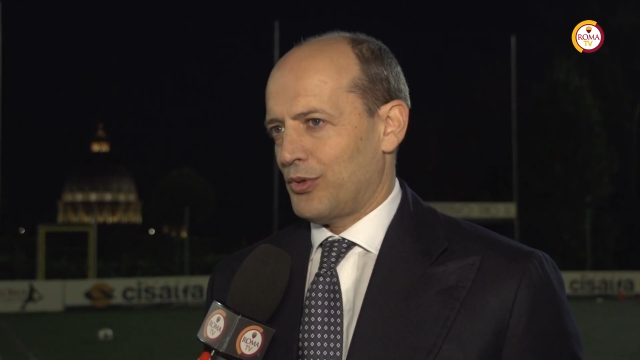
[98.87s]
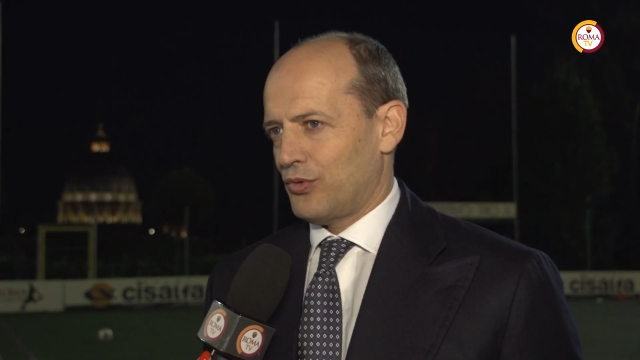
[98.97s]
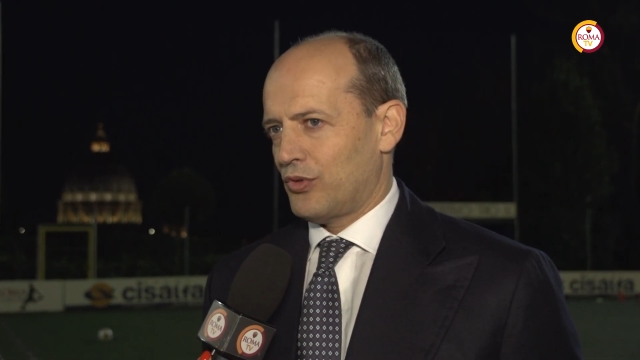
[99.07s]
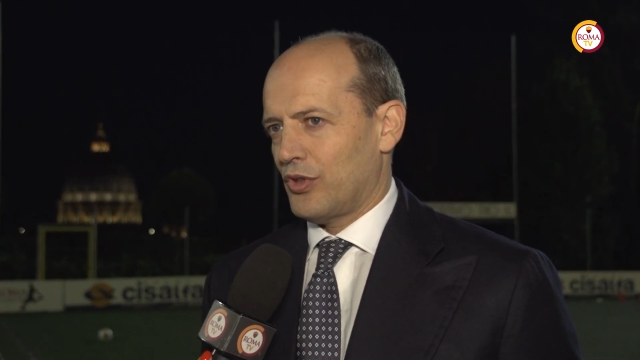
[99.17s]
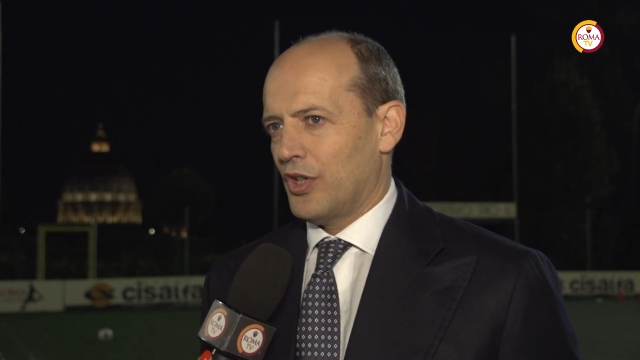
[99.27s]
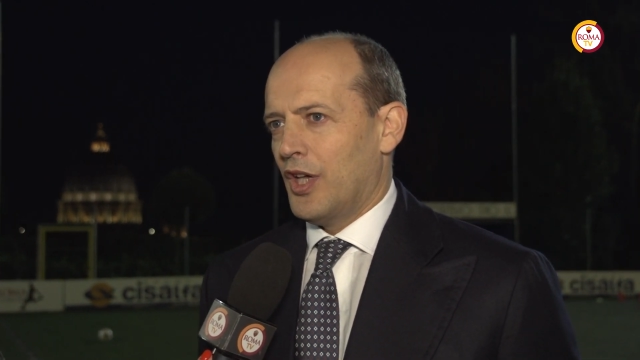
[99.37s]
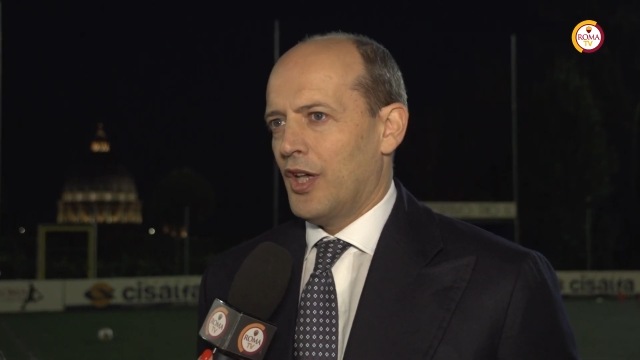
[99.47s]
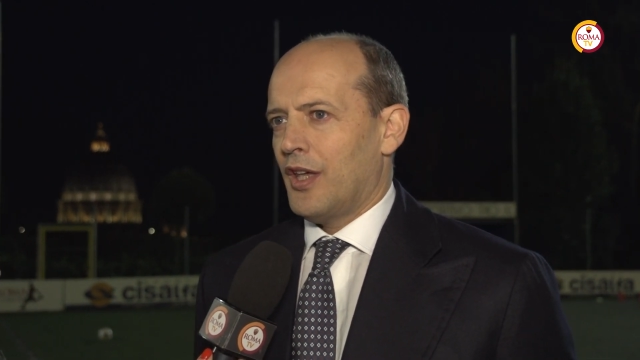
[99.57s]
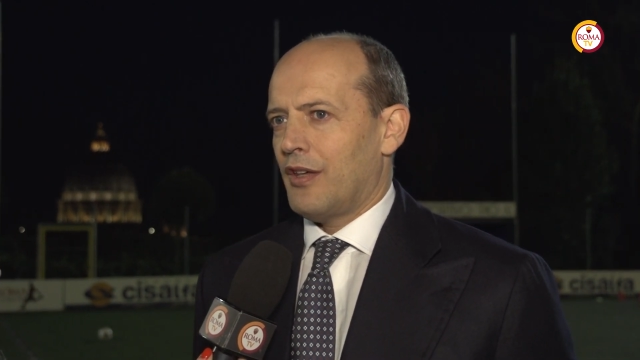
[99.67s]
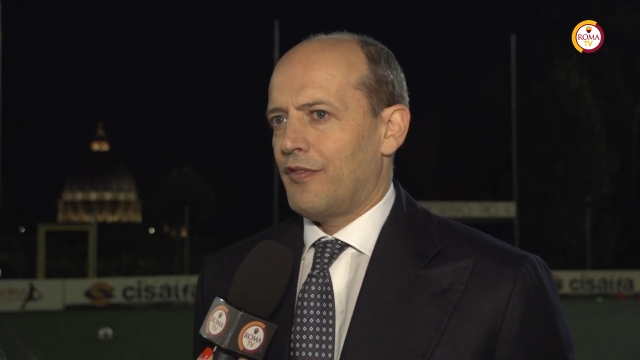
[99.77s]
potuto
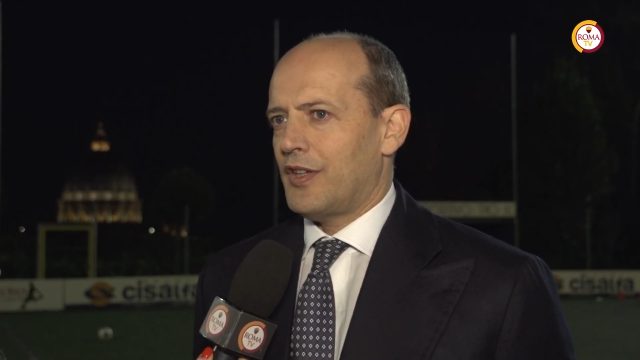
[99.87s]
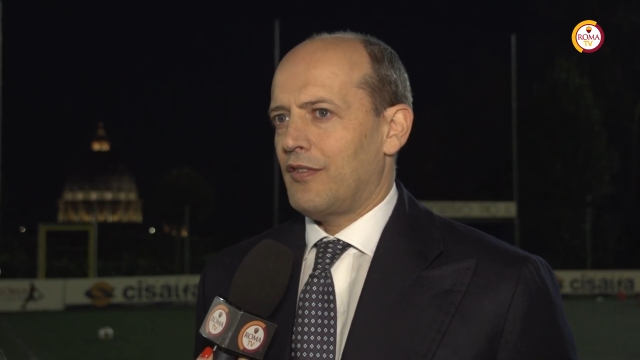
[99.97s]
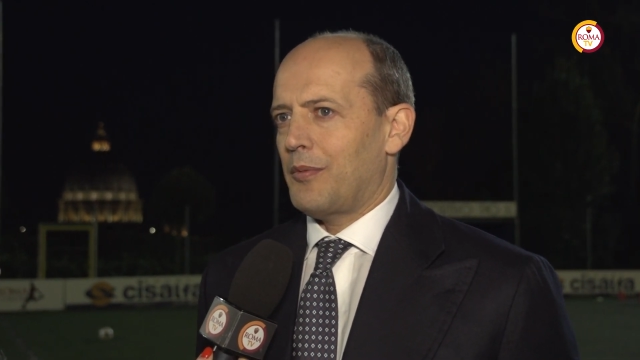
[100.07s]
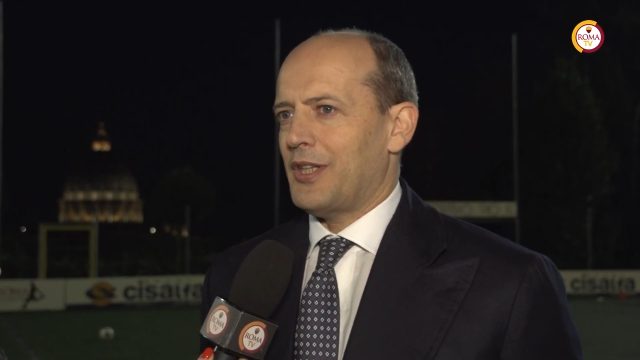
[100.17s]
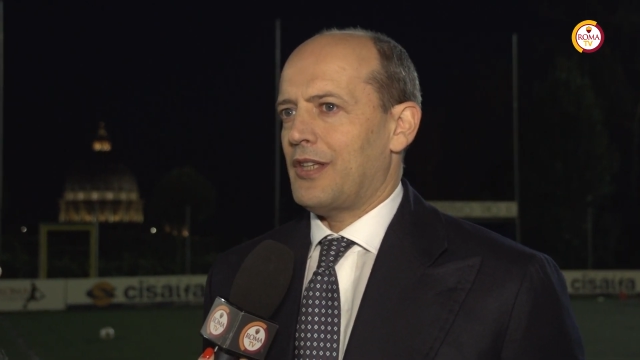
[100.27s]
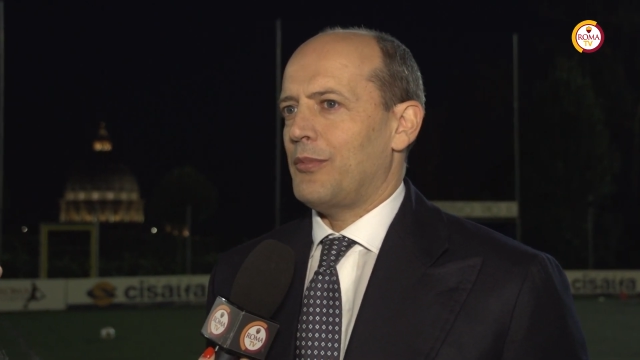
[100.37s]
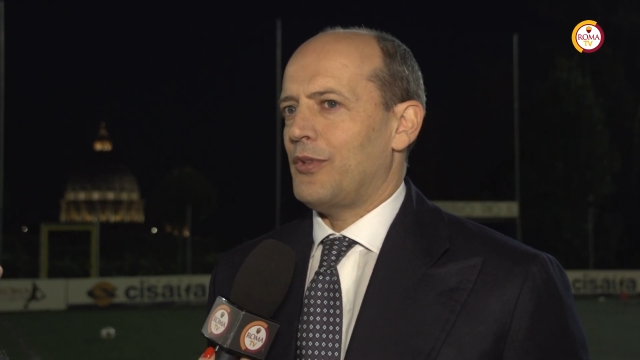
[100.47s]
effettivamente